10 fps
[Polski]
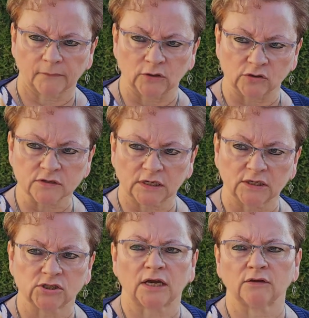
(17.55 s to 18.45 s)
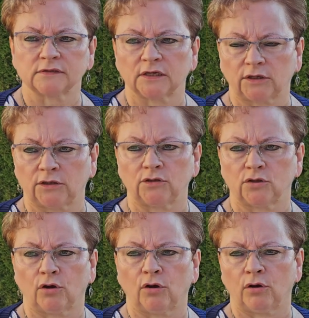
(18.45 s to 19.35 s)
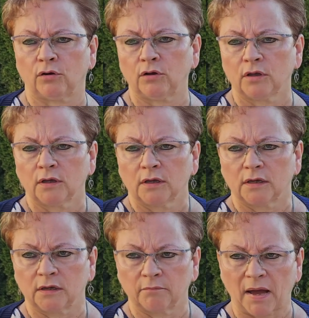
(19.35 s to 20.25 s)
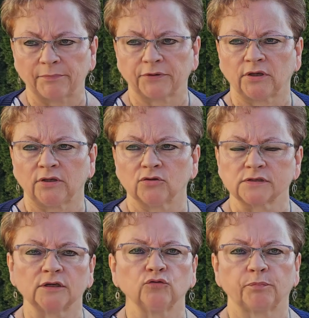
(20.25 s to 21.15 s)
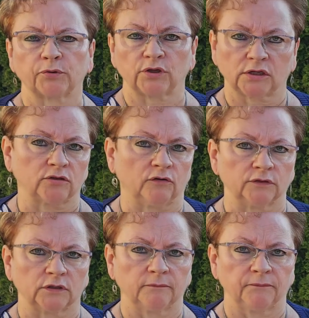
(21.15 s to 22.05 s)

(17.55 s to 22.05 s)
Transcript: rozgraniczające i do mapki, do celów projektowych.